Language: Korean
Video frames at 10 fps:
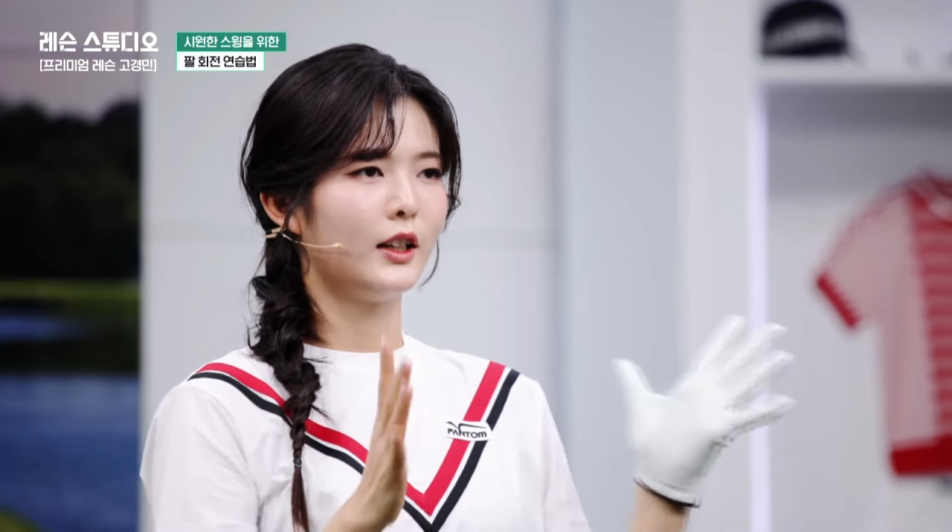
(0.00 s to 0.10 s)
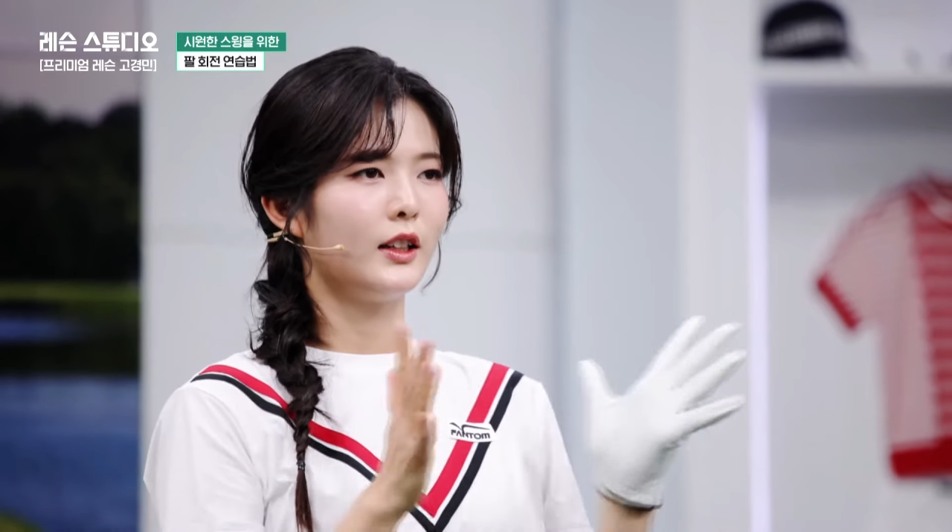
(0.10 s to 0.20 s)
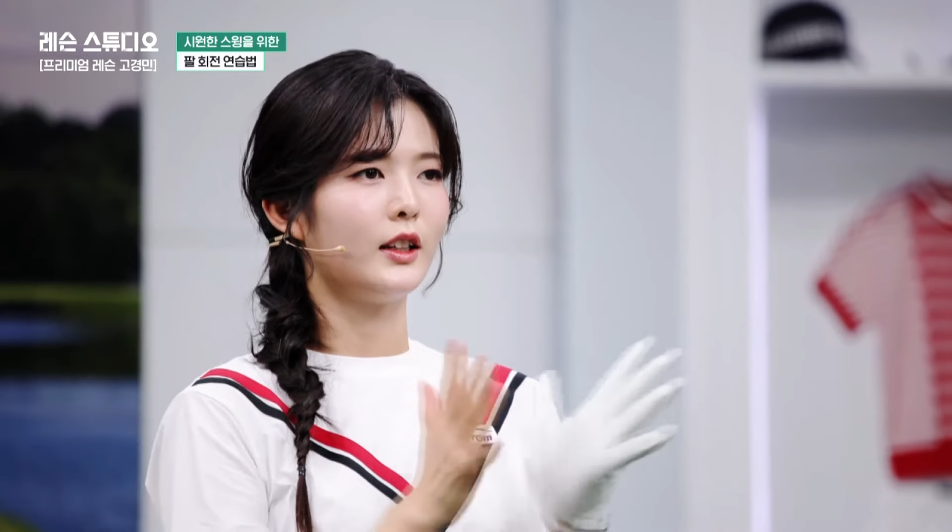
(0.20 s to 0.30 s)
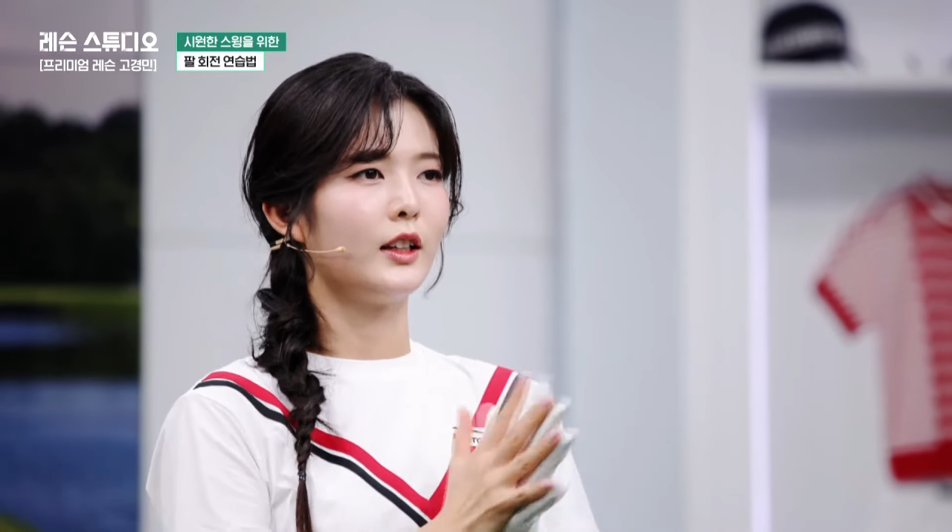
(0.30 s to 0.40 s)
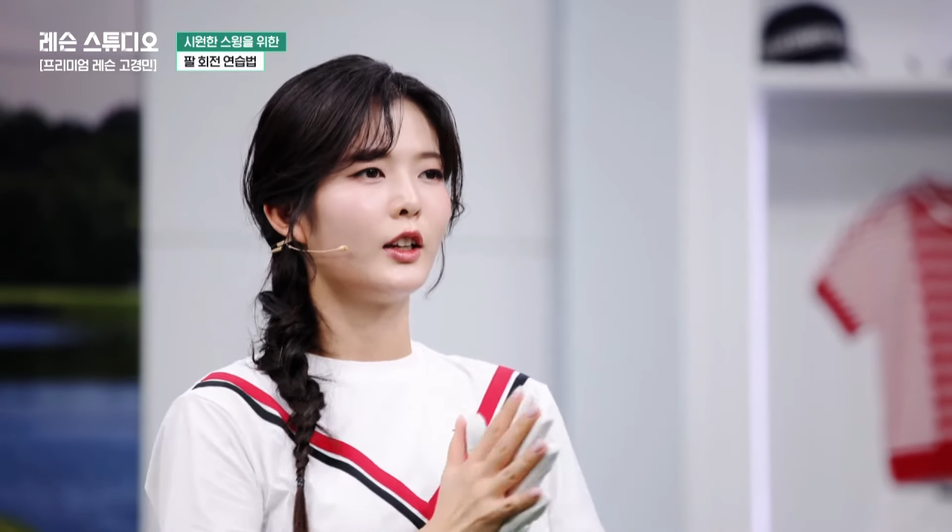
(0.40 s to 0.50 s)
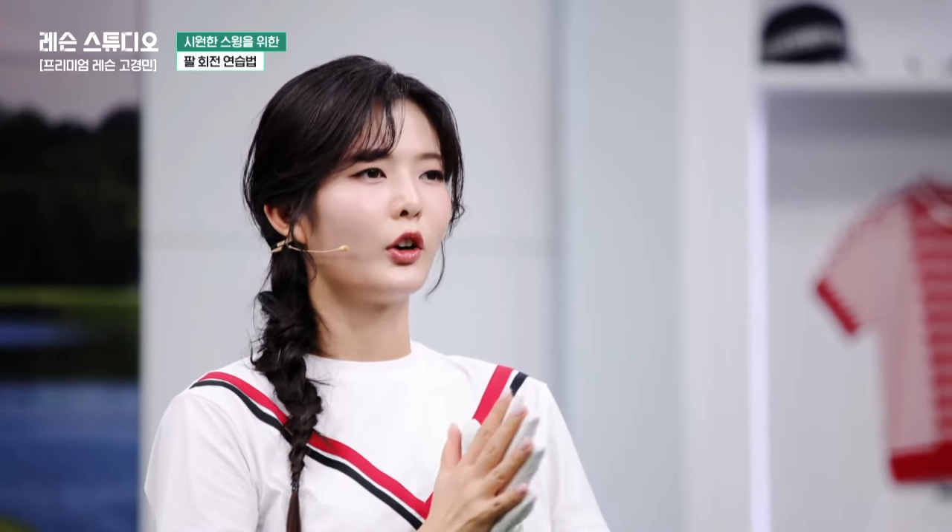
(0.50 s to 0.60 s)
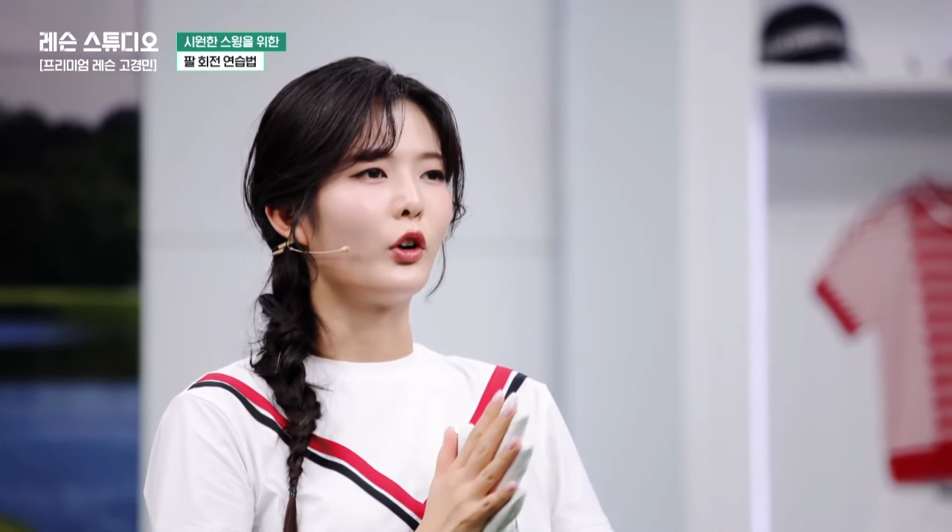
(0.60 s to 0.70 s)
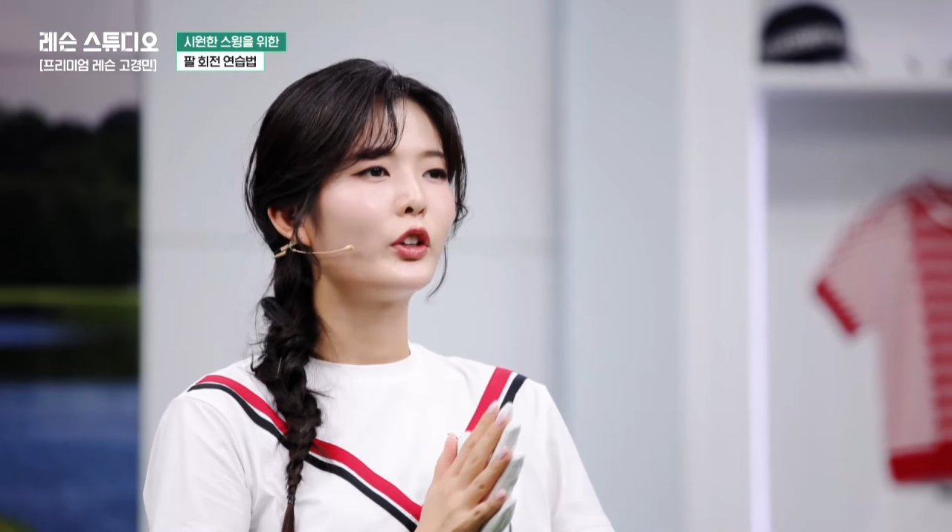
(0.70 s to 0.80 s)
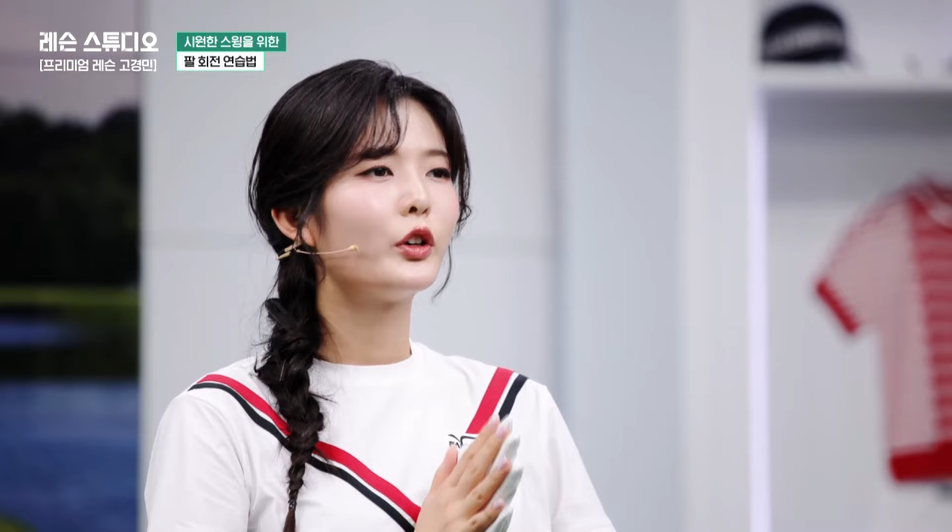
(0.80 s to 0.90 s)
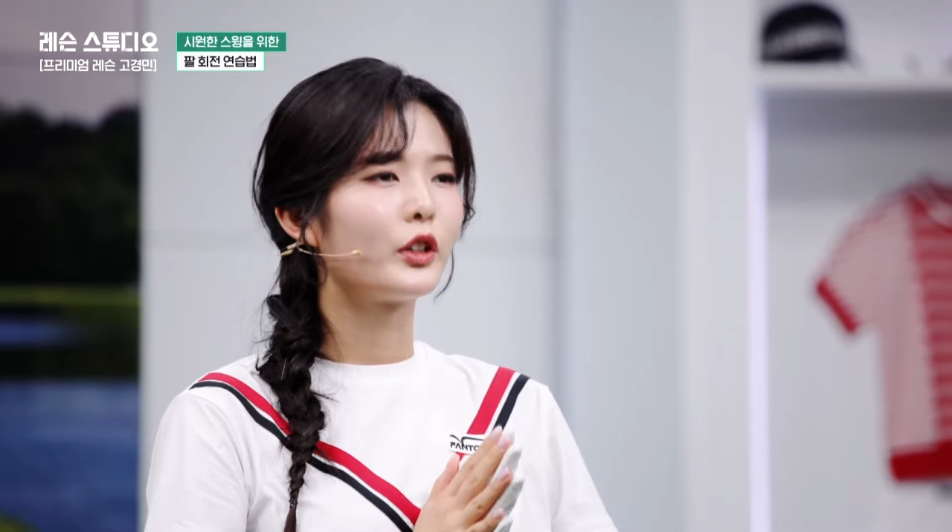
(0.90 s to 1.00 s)
이
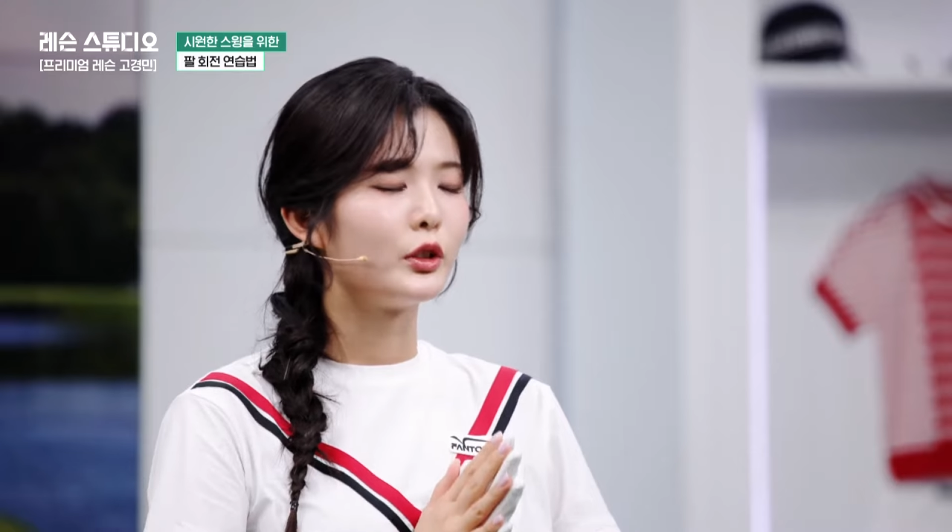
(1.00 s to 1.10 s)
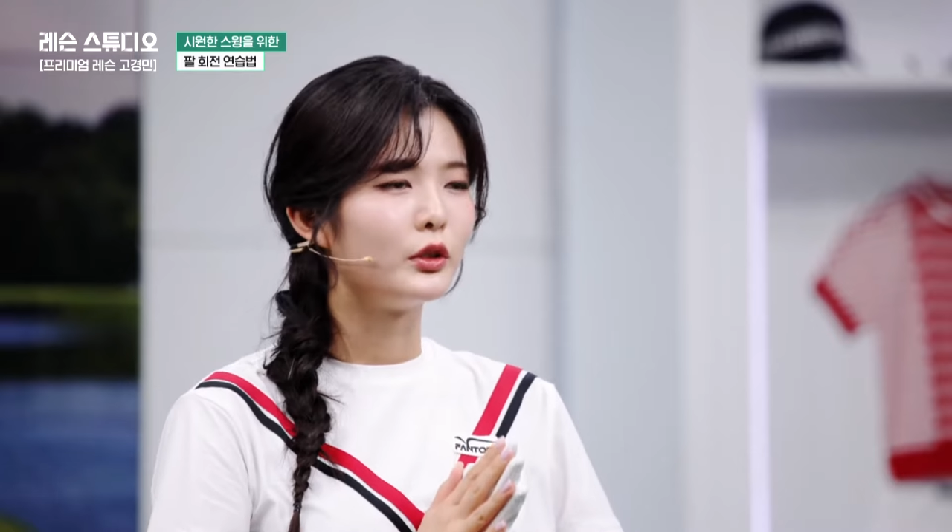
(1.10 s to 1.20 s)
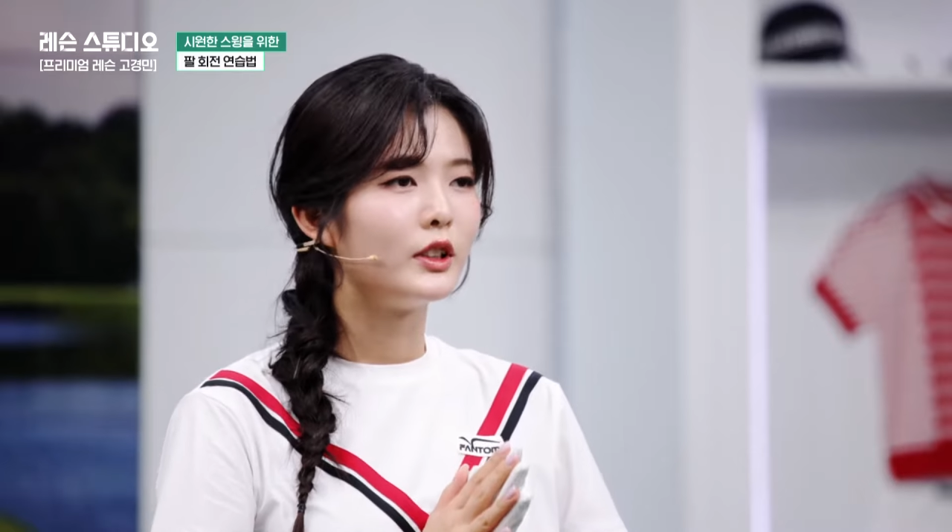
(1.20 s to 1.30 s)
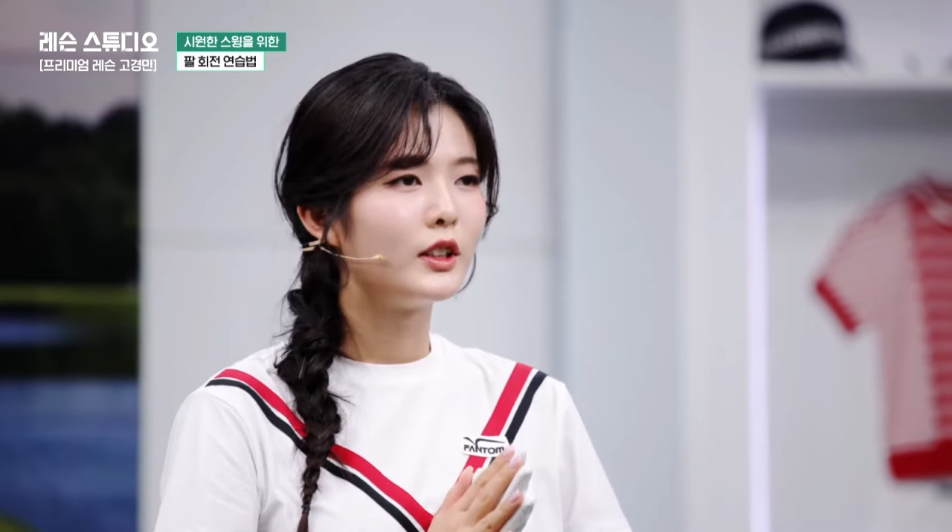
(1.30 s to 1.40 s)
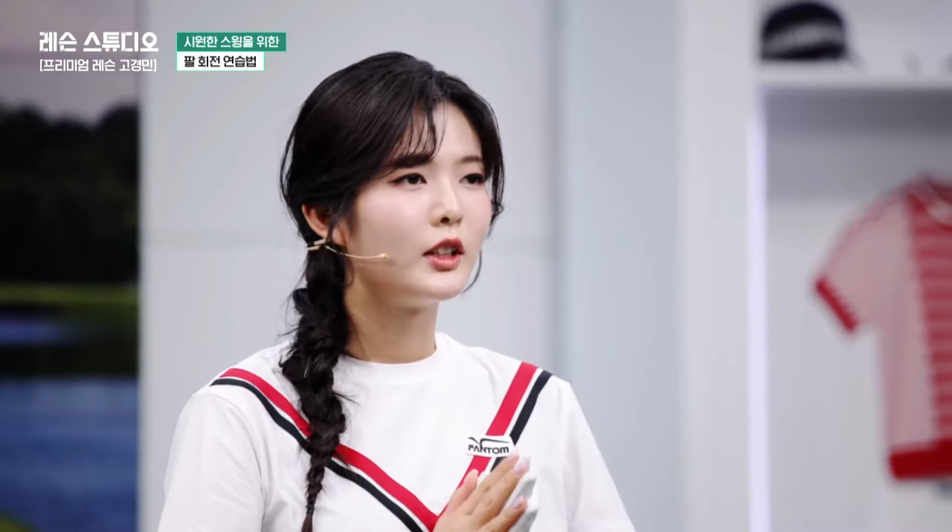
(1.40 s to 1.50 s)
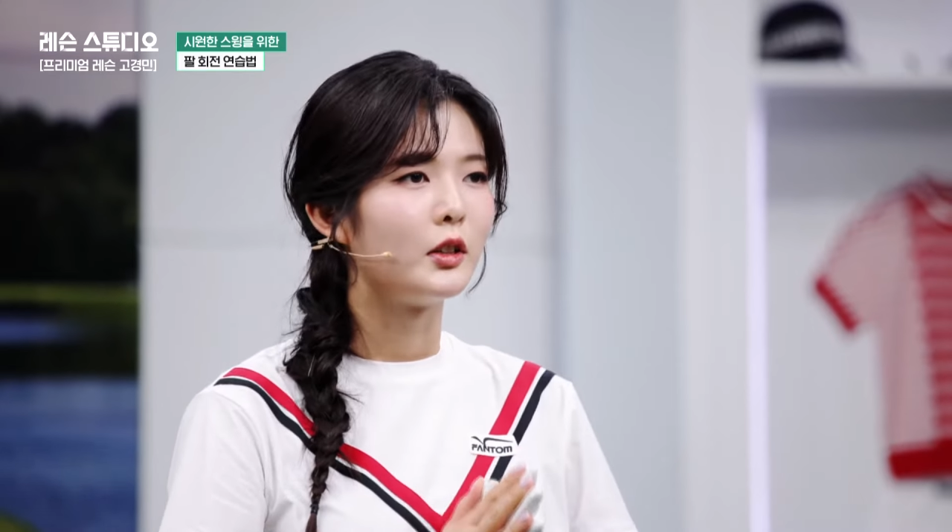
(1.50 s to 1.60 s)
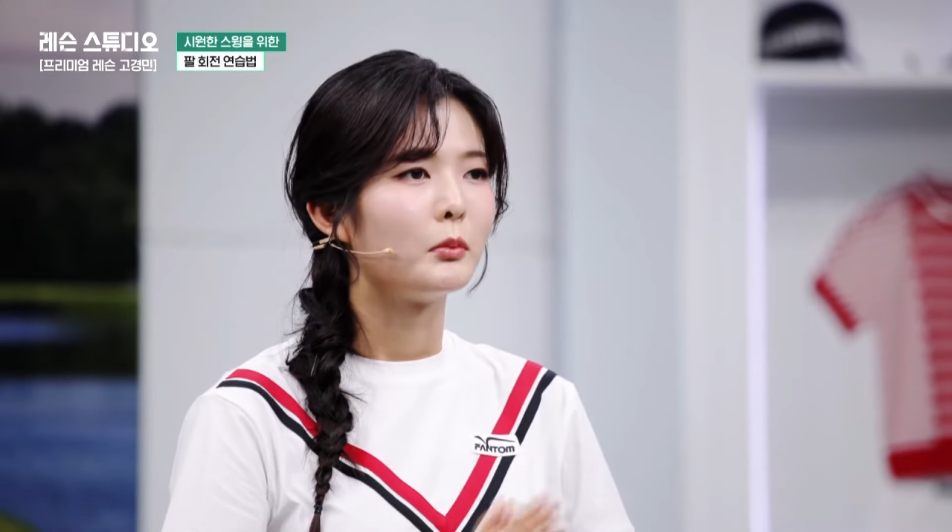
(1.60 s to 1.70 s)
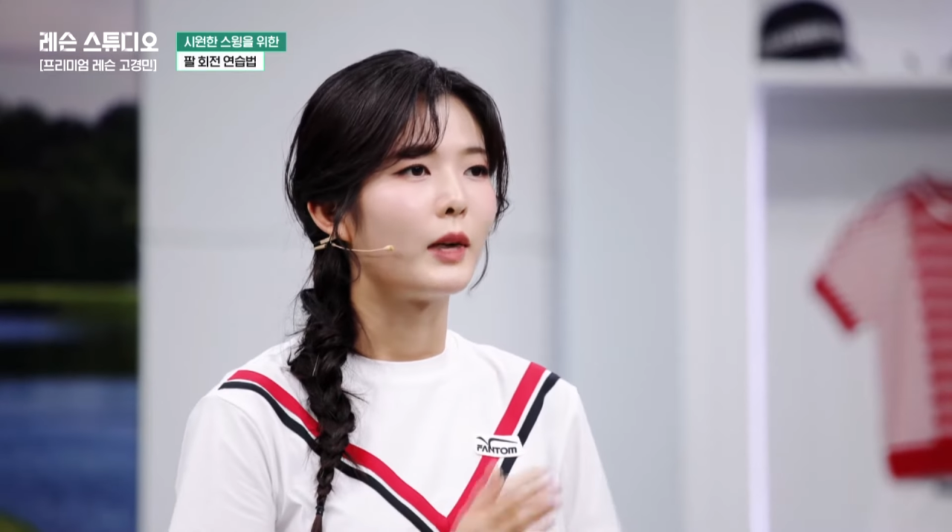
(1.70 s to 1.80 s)
어깨 어깨 스윙을